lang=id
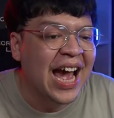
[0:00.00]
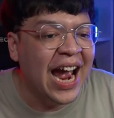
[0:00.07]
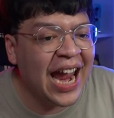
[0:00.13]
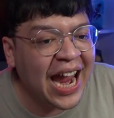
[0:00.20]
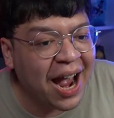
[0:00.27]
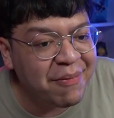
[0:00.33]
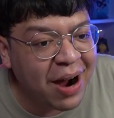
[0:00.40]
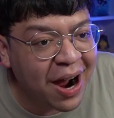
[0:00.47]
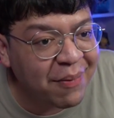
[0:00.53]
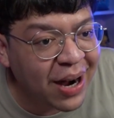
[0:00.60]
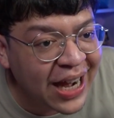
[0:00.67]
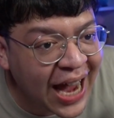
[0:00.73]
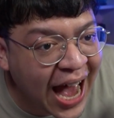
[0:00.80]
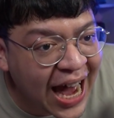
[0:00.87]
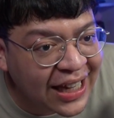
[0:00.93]
eh
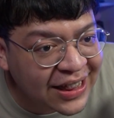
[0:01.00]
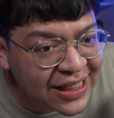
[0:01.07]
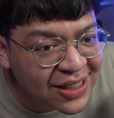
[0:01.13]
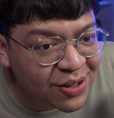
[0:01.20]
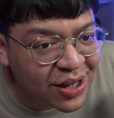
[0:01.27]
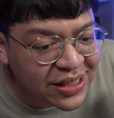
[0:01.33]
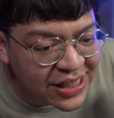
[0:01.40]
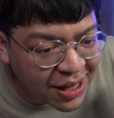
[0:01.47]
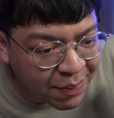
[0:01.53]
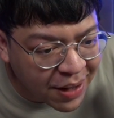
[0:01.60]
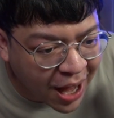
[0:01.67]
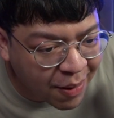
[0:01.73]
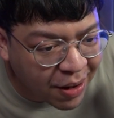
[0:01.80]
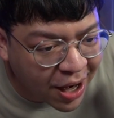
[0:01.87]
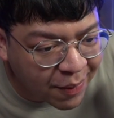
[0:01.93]
abang-abangnya artis nggak siapa ya
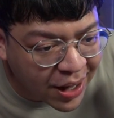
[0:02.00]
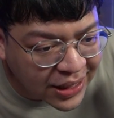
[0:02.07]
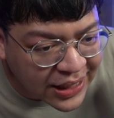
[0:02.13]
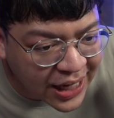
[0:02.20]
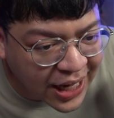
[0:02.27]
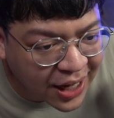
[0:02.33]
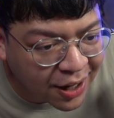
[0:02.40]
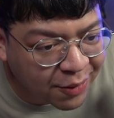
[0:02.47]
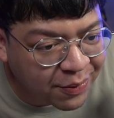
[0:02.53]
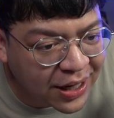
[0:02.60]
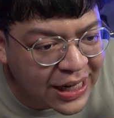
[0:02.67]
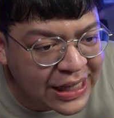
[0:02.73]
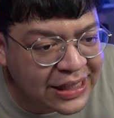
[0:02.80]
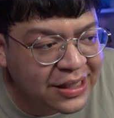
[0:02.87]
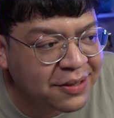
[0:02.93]
abang-abangnya pernah
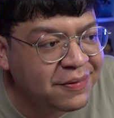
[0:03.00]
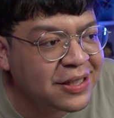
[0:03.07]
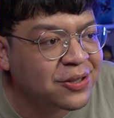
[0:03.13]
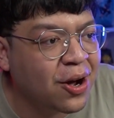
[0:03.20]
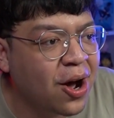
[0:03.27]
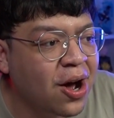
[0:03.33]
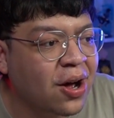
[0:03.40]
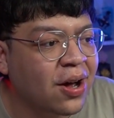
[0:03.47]
lihat di TV cok